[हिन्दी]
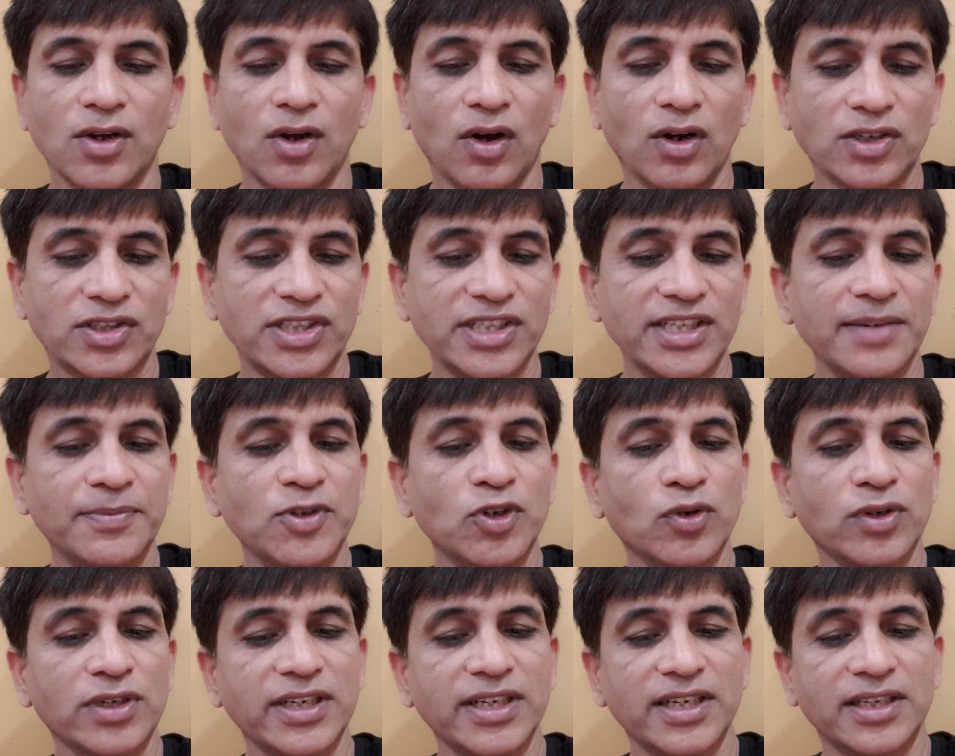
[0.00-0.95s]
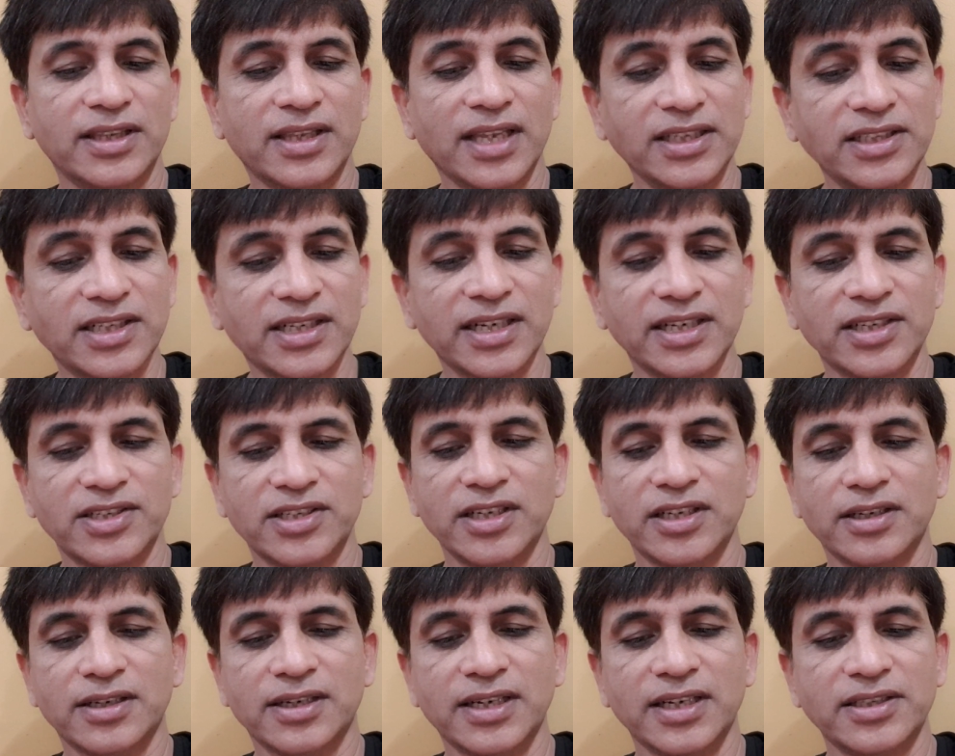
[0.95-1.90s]
और सीएम योगी ने तंज
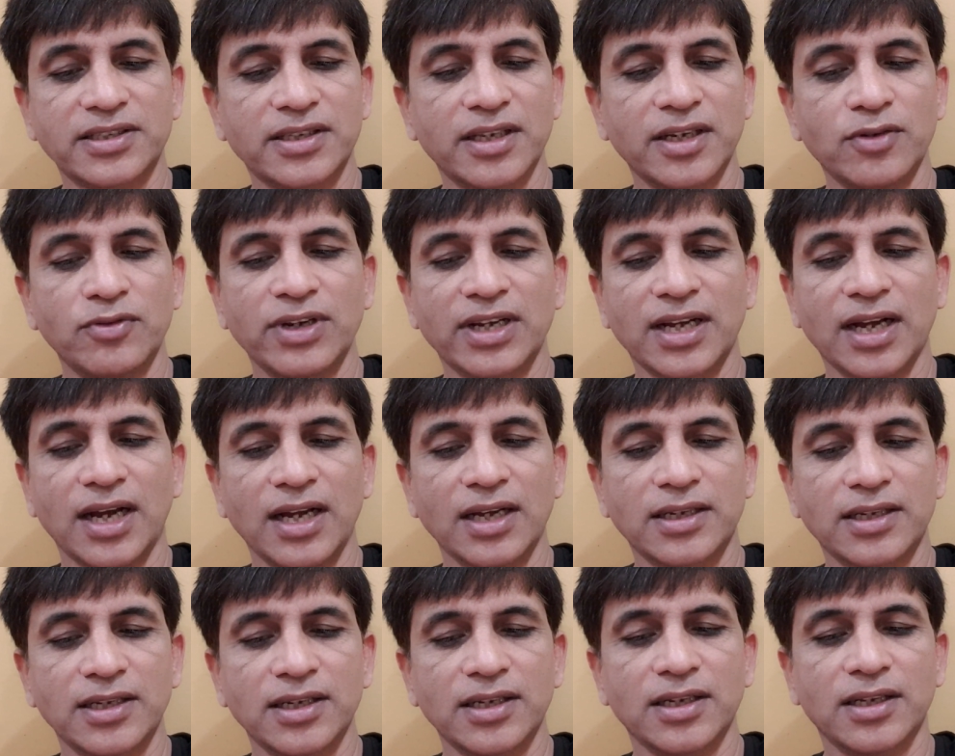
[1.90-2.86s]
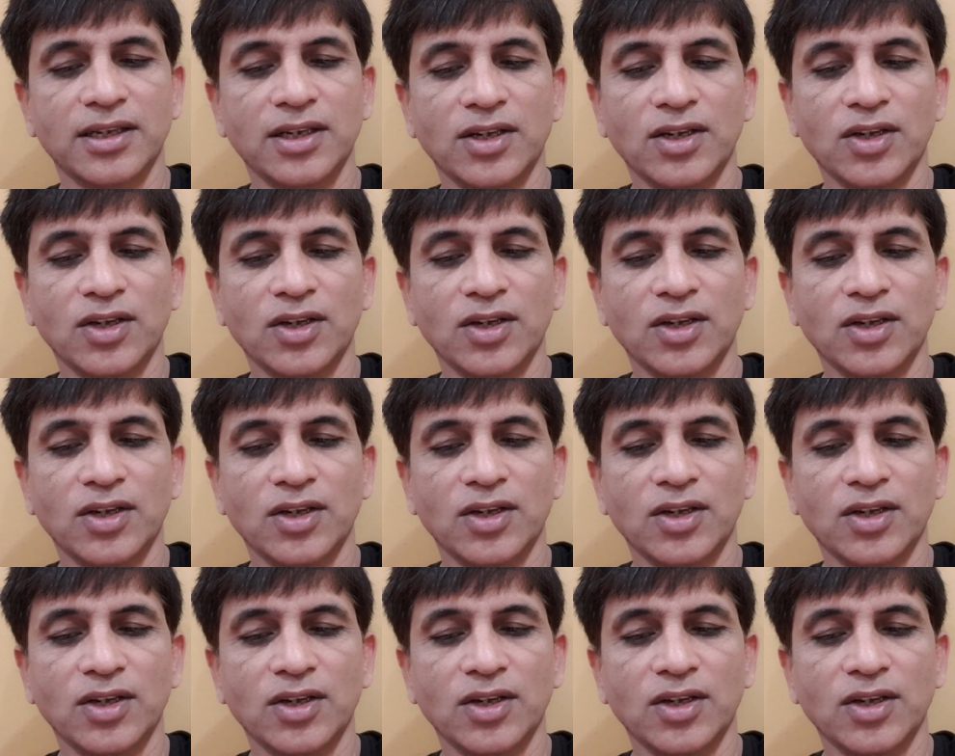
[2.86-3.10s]
कहसे कसते हुए कहा कि